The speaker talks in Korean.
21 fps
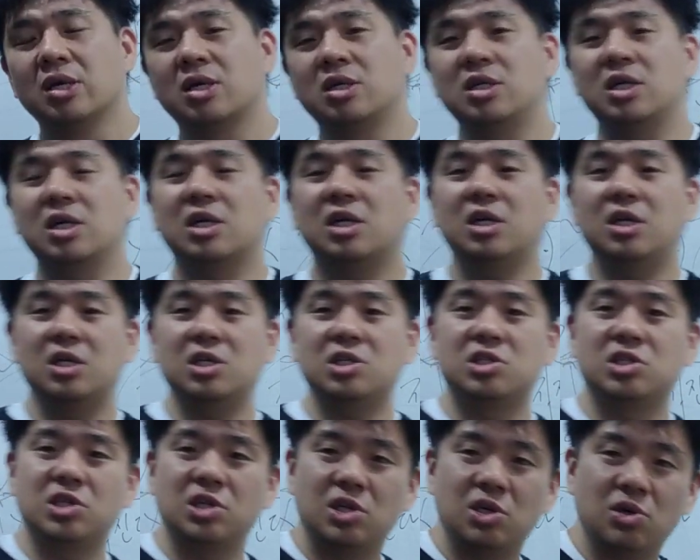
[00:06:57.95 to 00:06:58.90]
그냥 이리
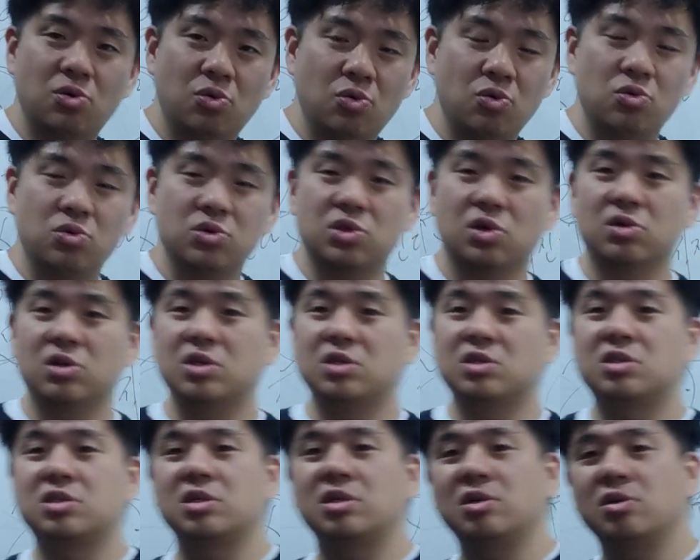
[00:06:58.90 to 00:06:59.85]
치고
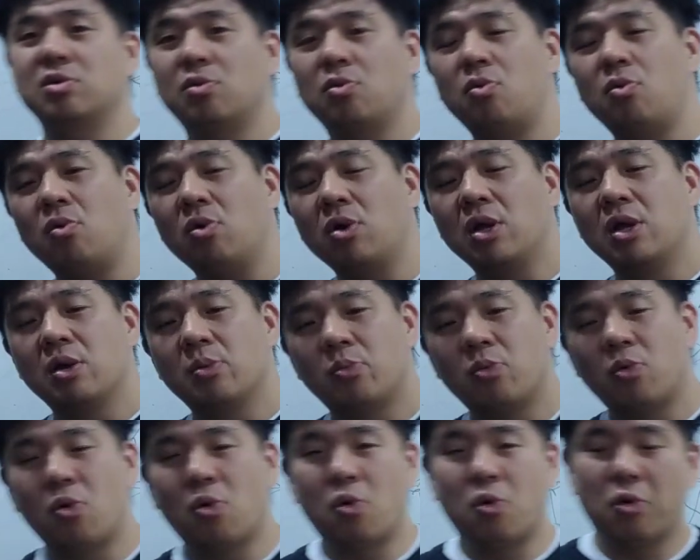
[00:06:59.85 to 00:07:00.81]
저리 치고
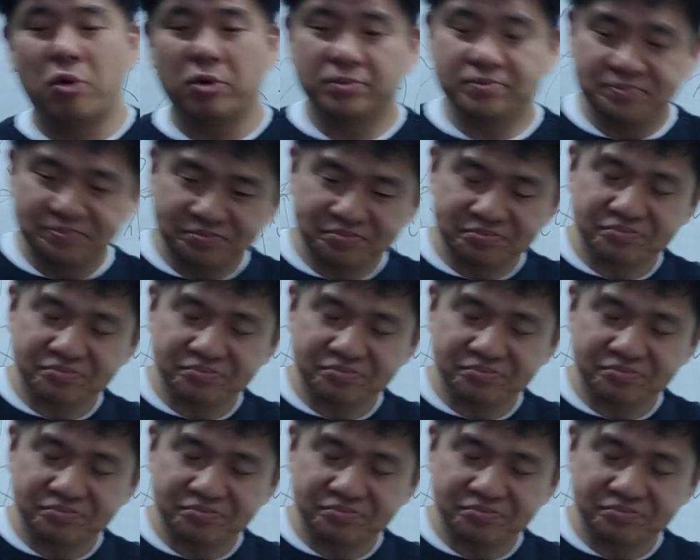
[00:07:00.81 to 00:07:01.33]
뭐